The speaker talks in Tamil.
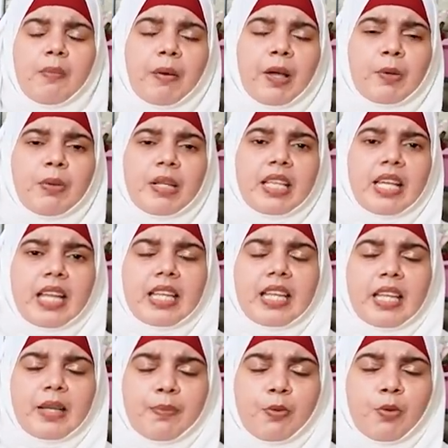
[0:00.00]
பெருமதி
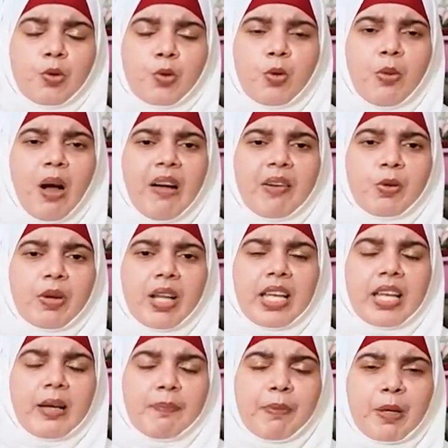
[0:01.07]
அதிகரிப்பு
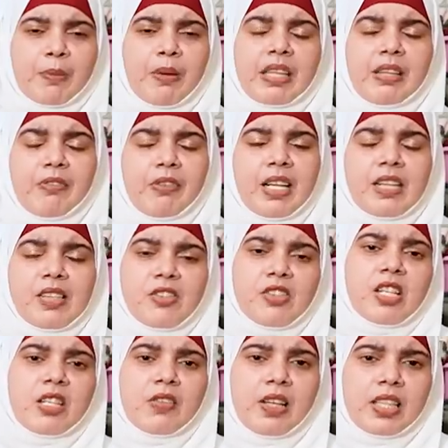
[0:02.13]
ரூபாவினுடைய பெருமதி
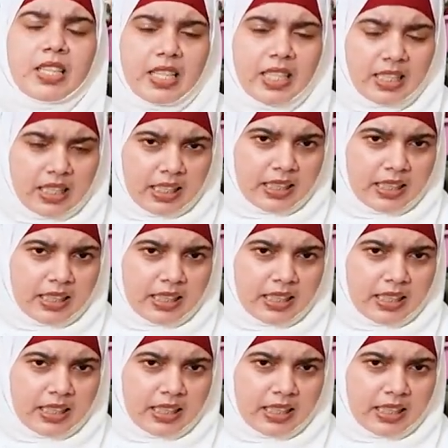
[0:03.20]
வீழ்ச்சி இது வந்து